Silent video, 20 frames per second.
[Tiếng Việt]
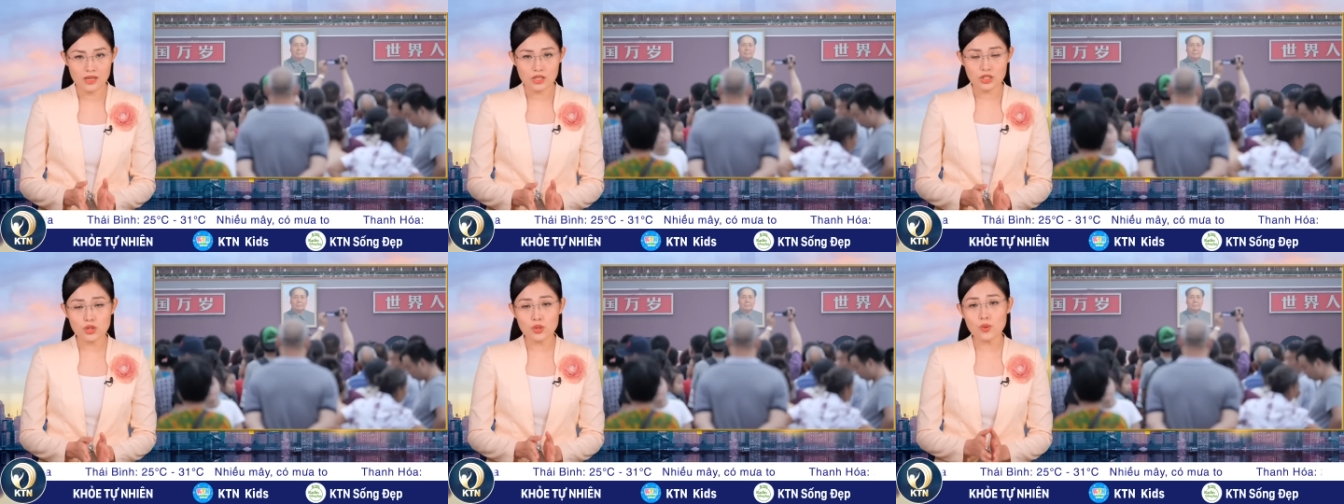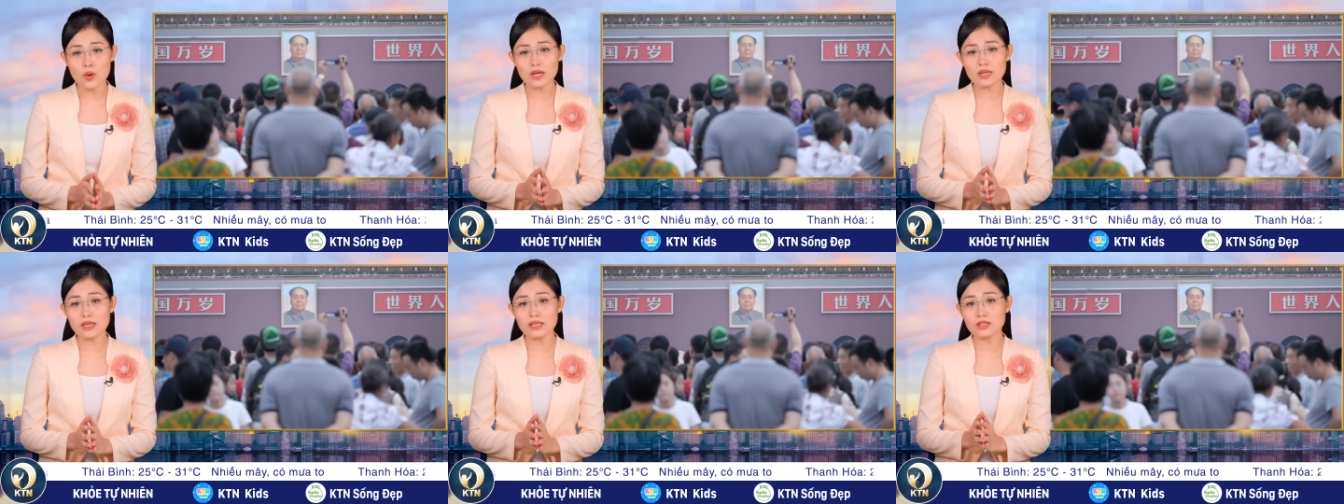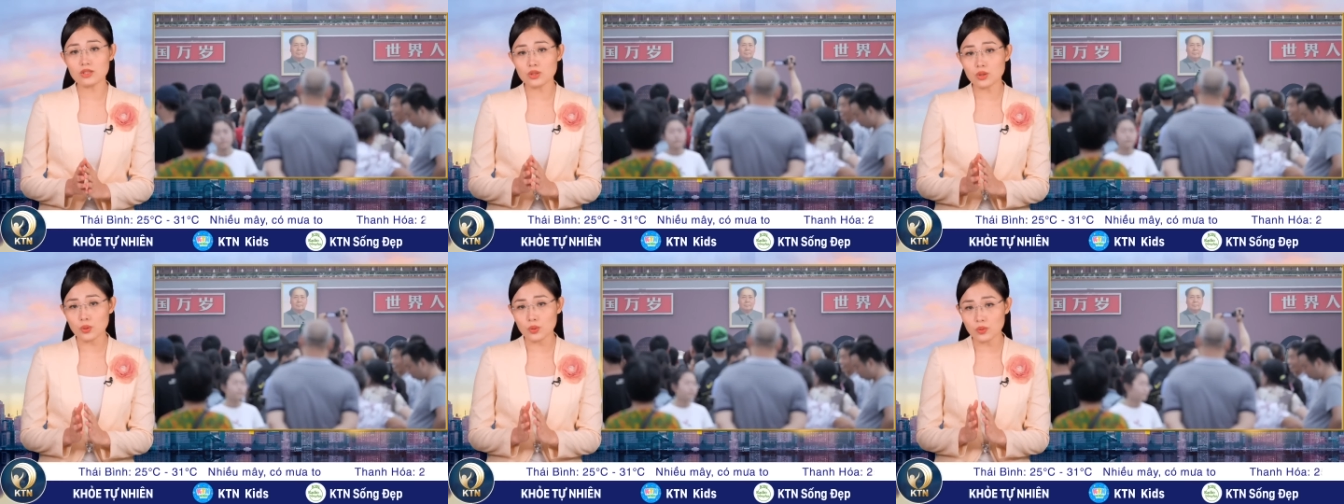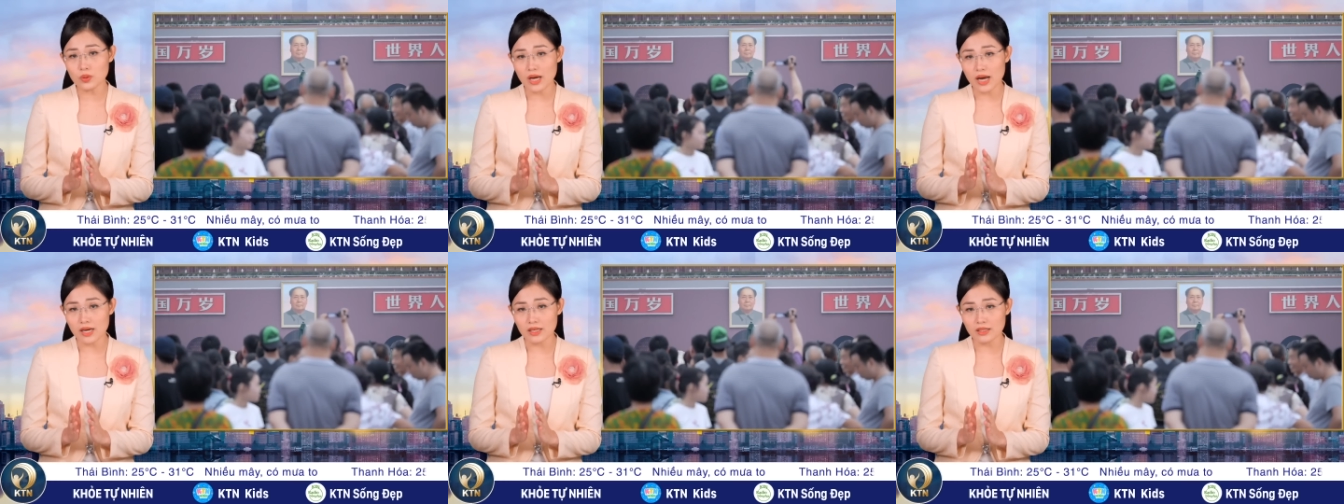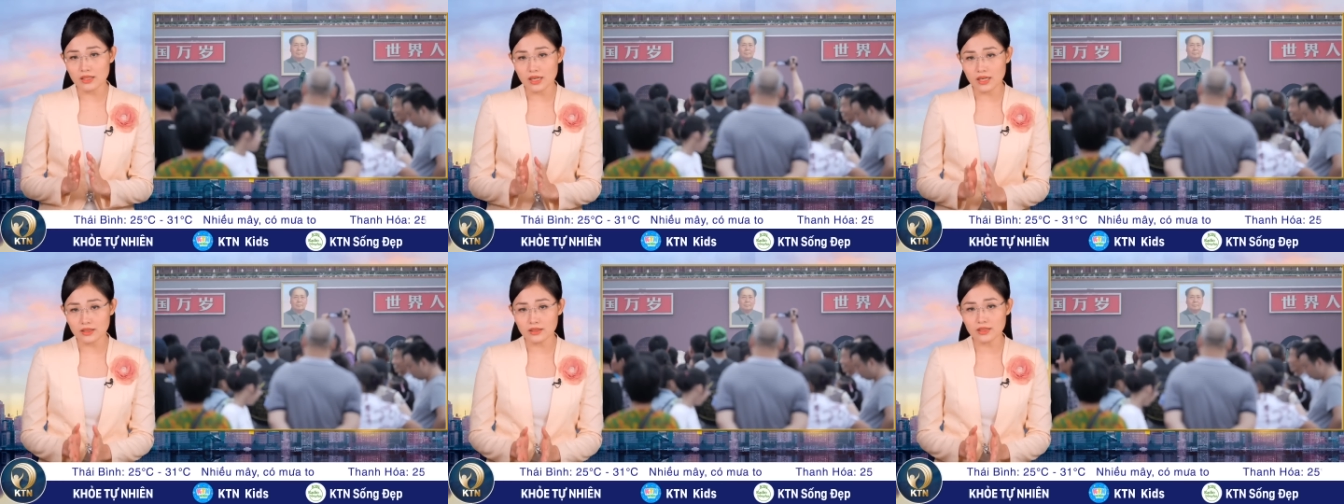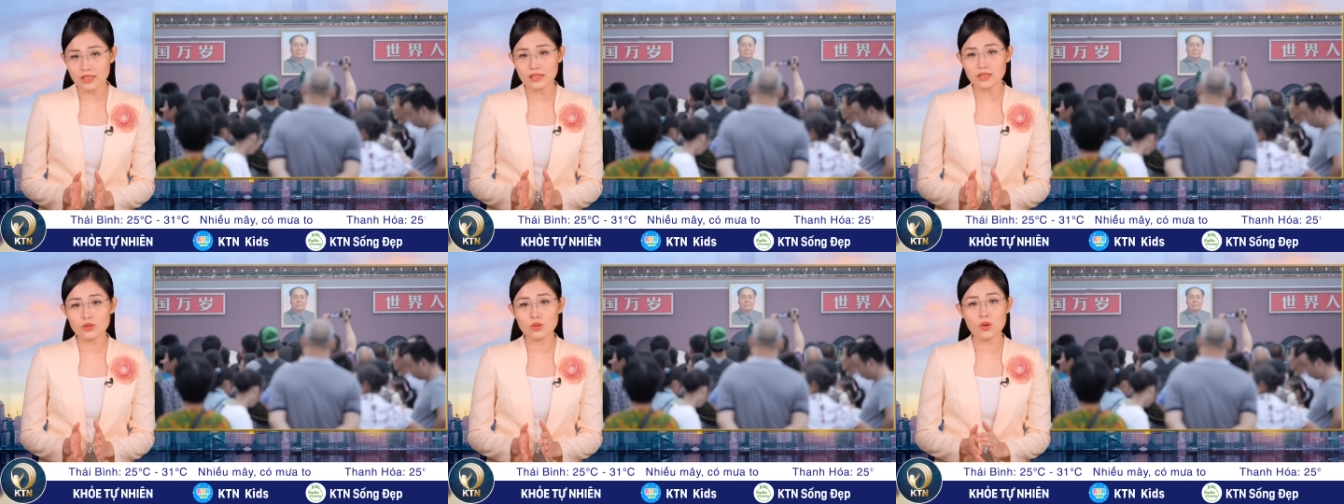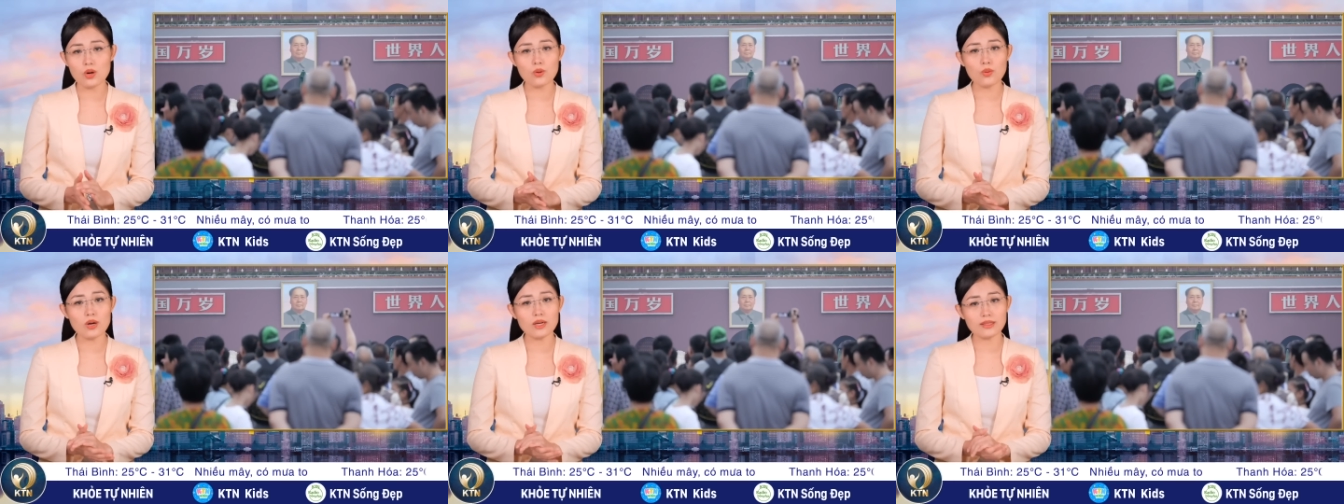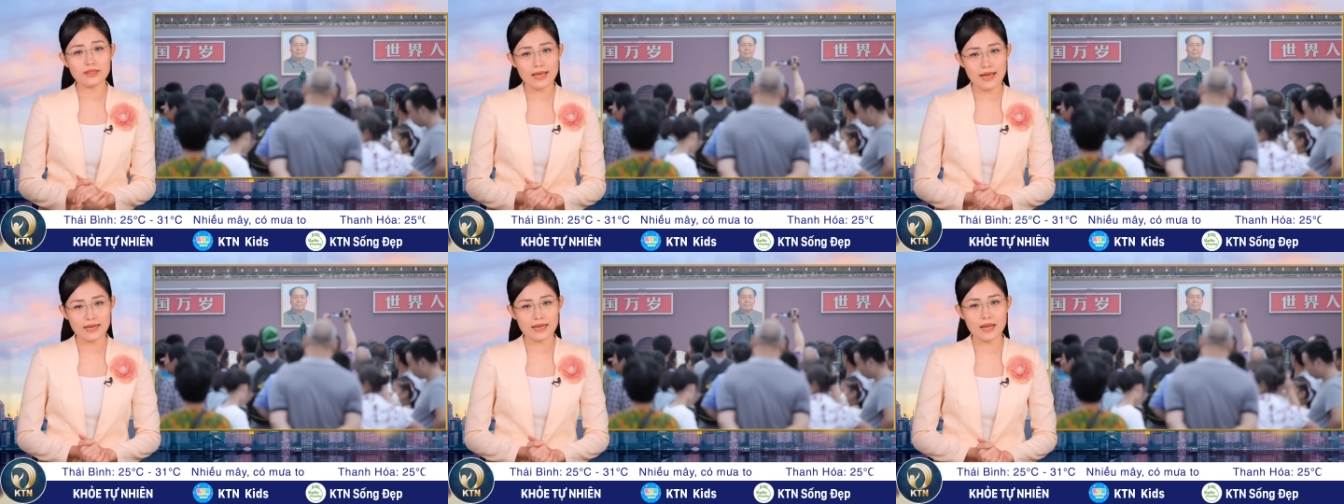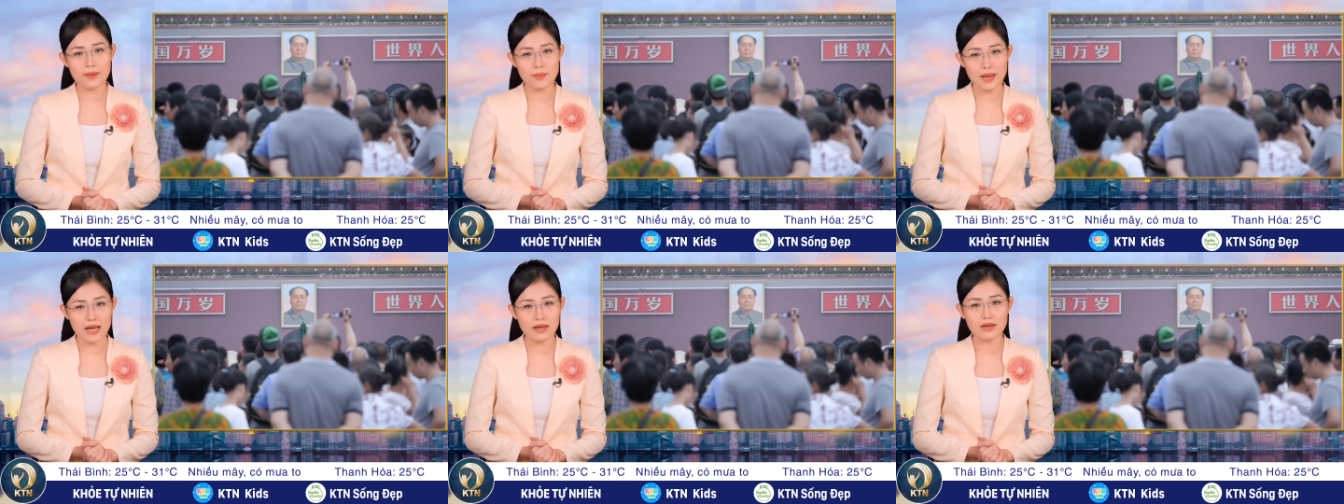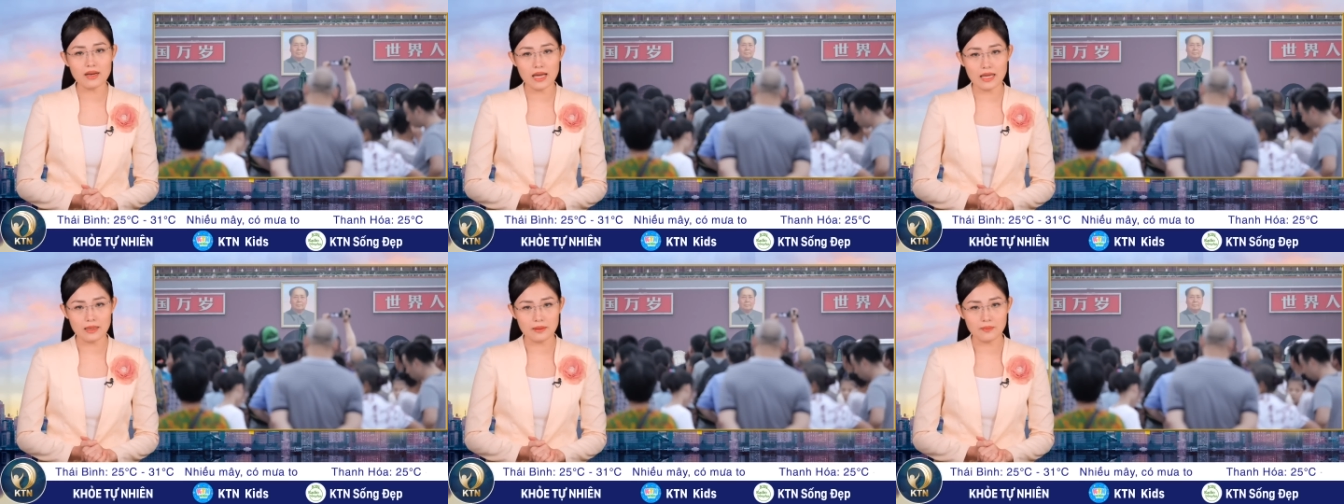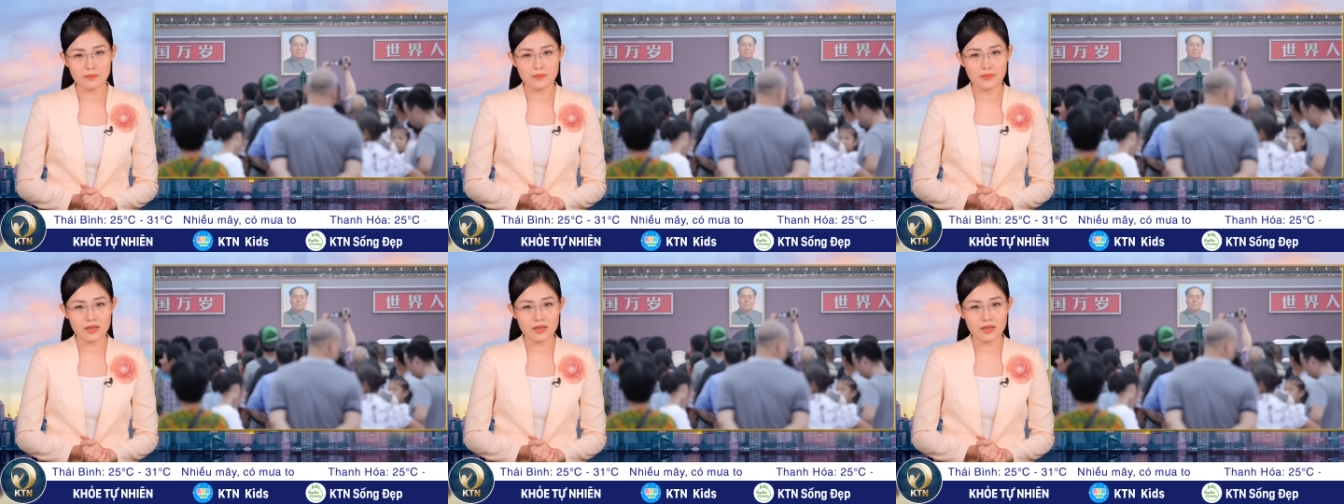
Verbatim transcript: Trung Quốc là chủ nợ lớn nhất của quốc gia Nam Á này.